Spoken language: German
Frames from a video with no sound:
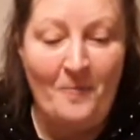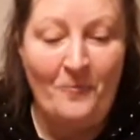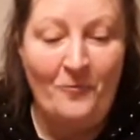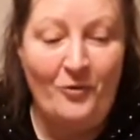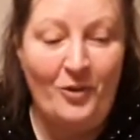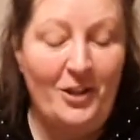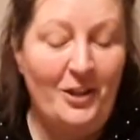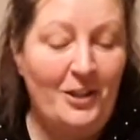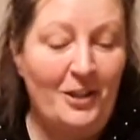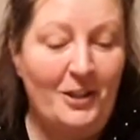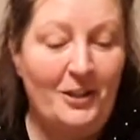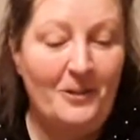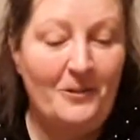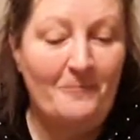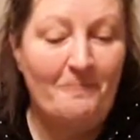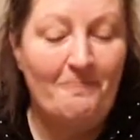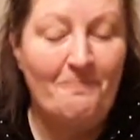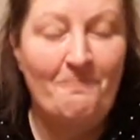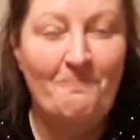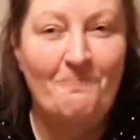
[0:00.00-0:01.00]
Finde ich,
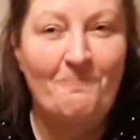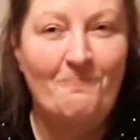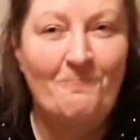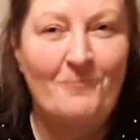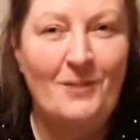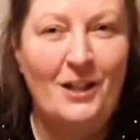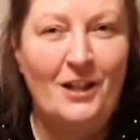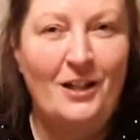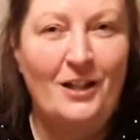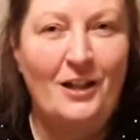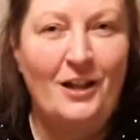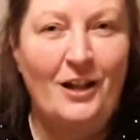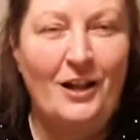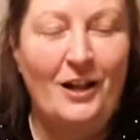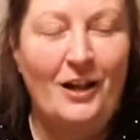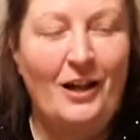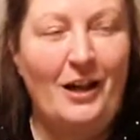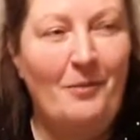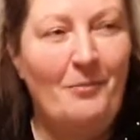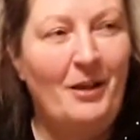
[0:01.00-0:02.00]

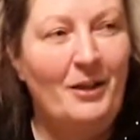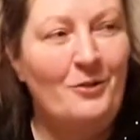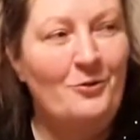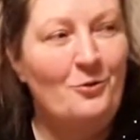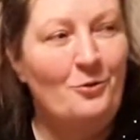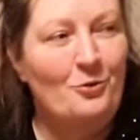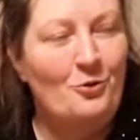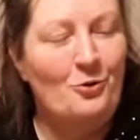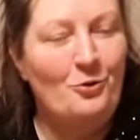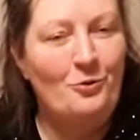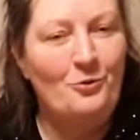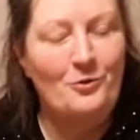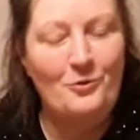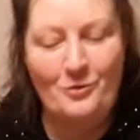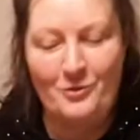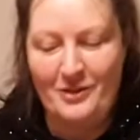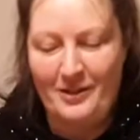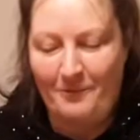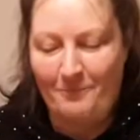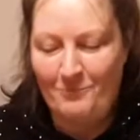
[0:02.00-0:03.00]
kann man so schön
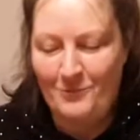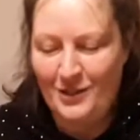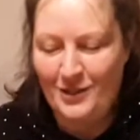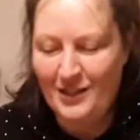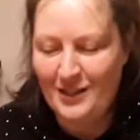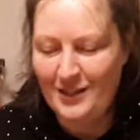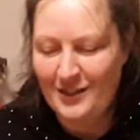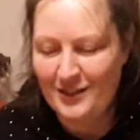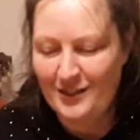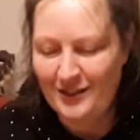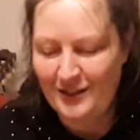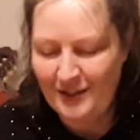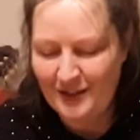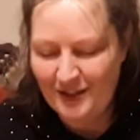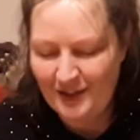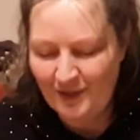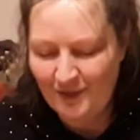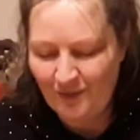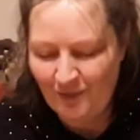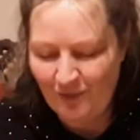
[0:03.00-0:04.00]
zusammen sitzen,
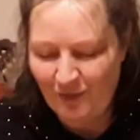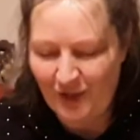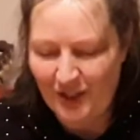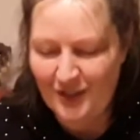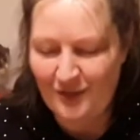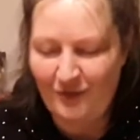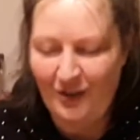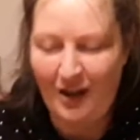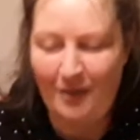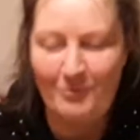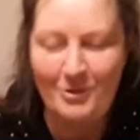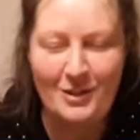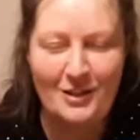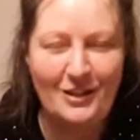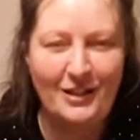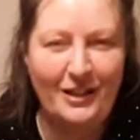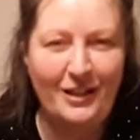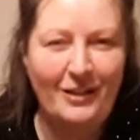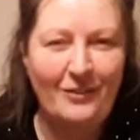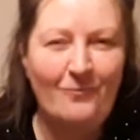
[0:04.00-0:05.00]
was Warmes
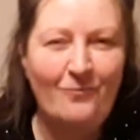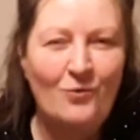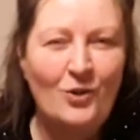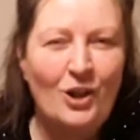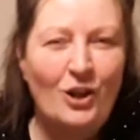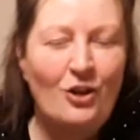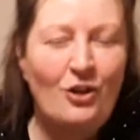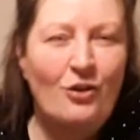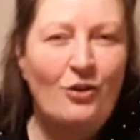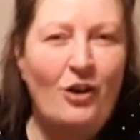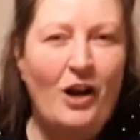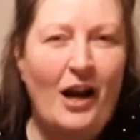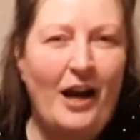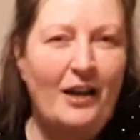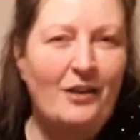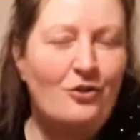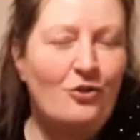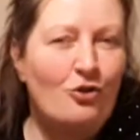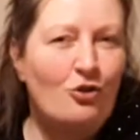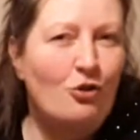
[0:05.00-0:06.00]
trinken,
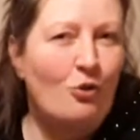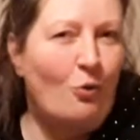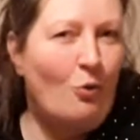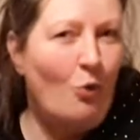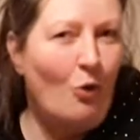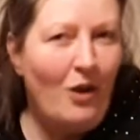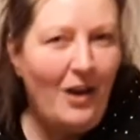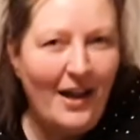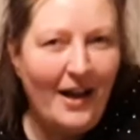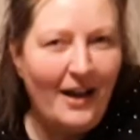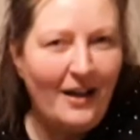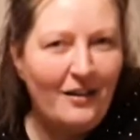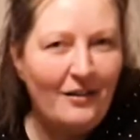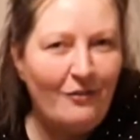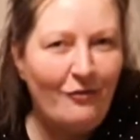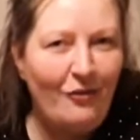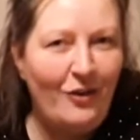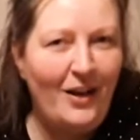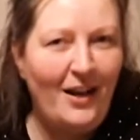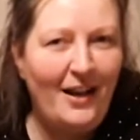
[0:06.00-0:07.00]
heiße Schokolade
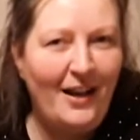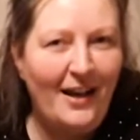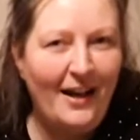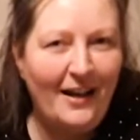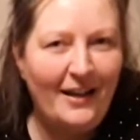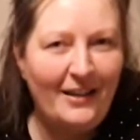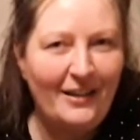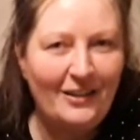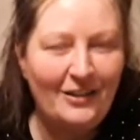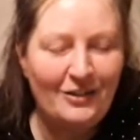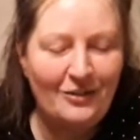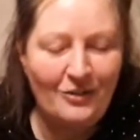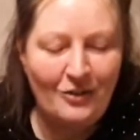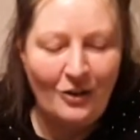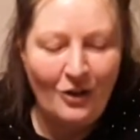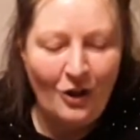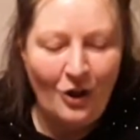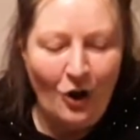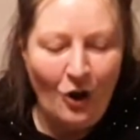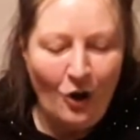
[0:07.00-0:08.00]
vielleicht
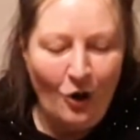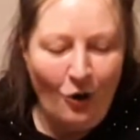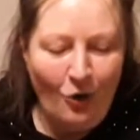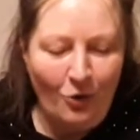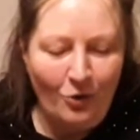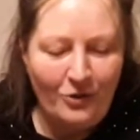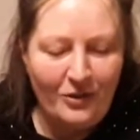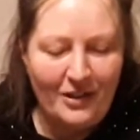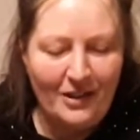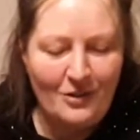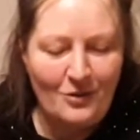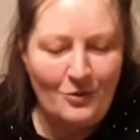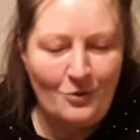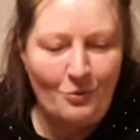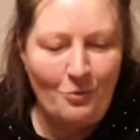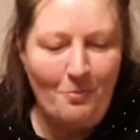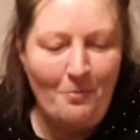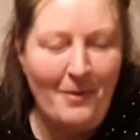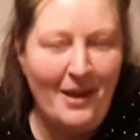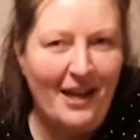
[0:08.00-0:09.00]
und dazu
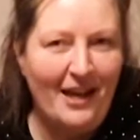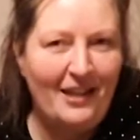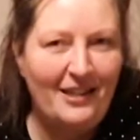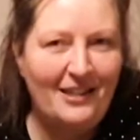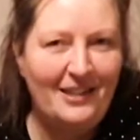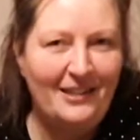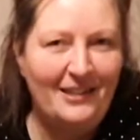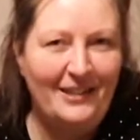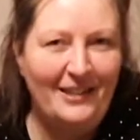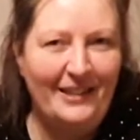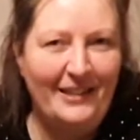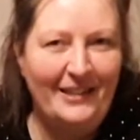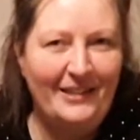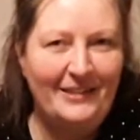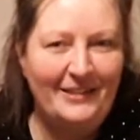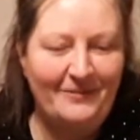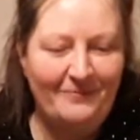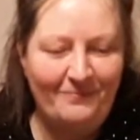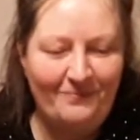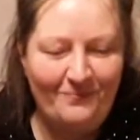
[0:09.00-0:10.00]
Märchen
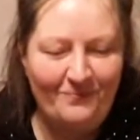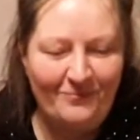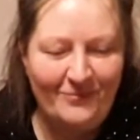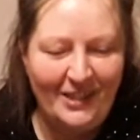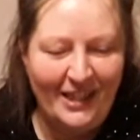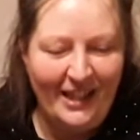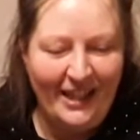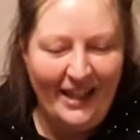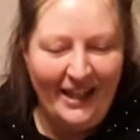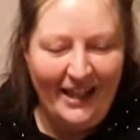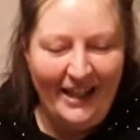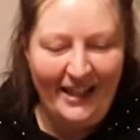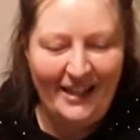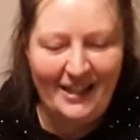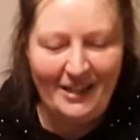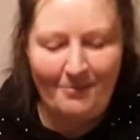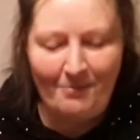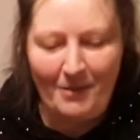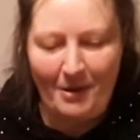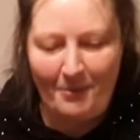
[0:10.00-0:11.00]
lesen. Ich
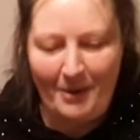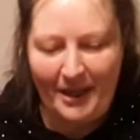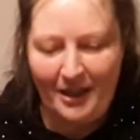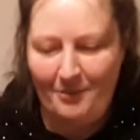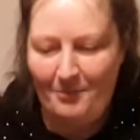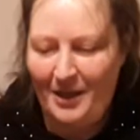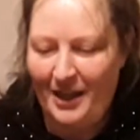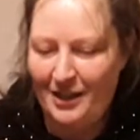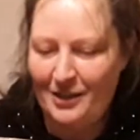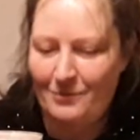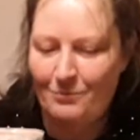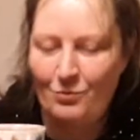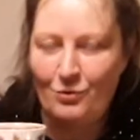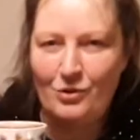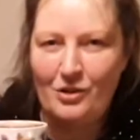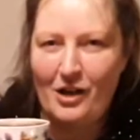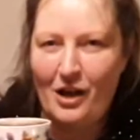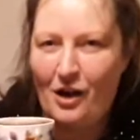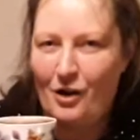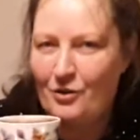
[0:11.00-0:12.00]
habe mal meine
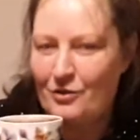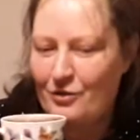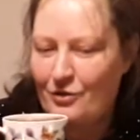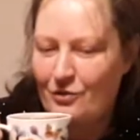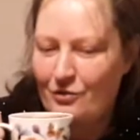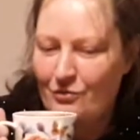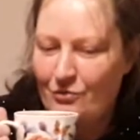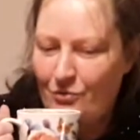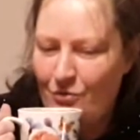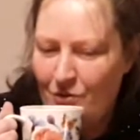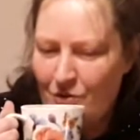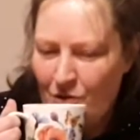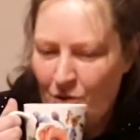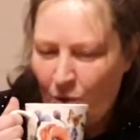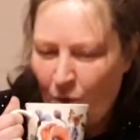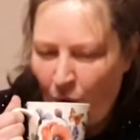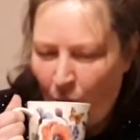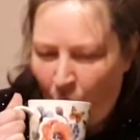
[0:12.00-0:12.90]
Märchenbücher rausgesucht.